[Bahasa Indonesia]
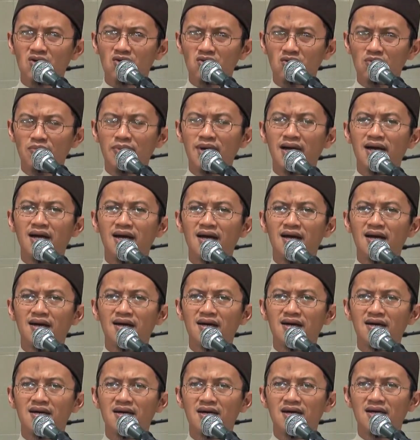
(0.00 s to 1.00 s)
Uba
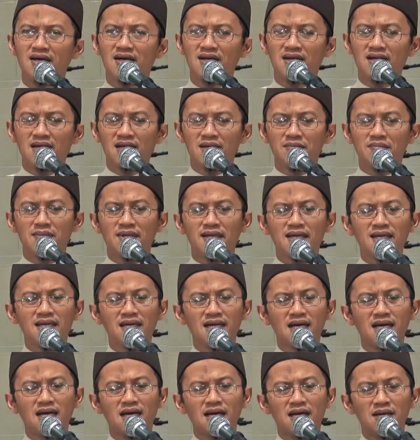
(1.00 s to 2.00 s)
Nah
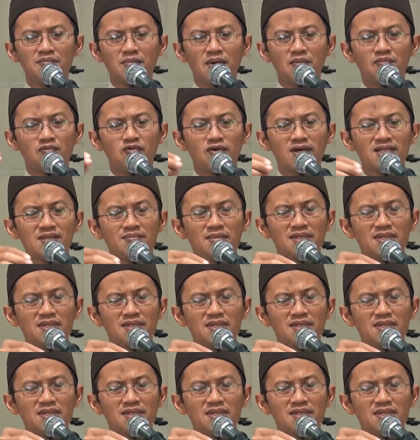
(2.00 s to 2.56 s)
mereka membuat